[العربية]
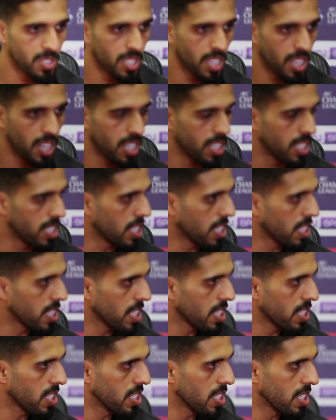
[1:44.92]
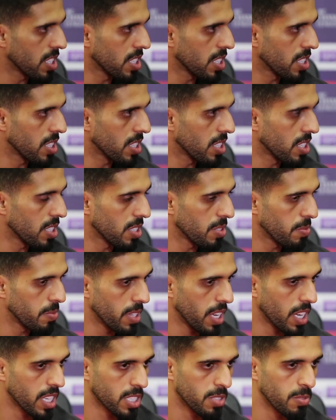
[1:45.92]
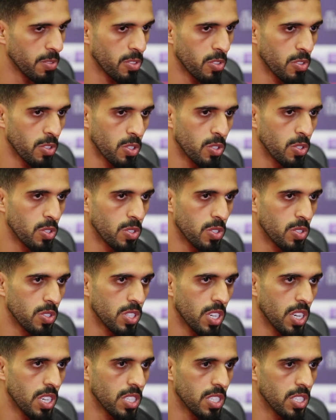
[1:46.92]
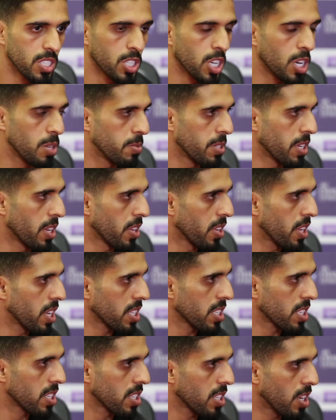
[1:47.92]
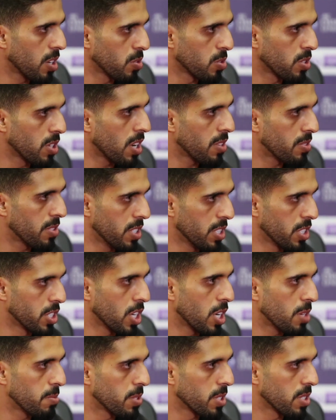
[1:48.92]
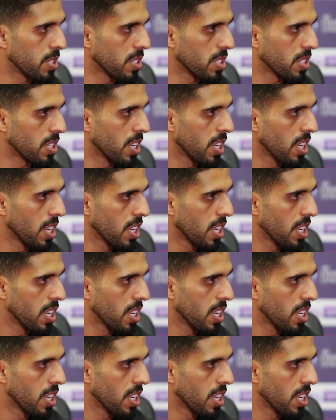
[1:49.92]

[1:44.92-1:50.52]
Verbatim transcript: ننساها يعني اعتقد بالعكس المفروض يكون شيء ايجابي يعني ضغط او دافع ايجابي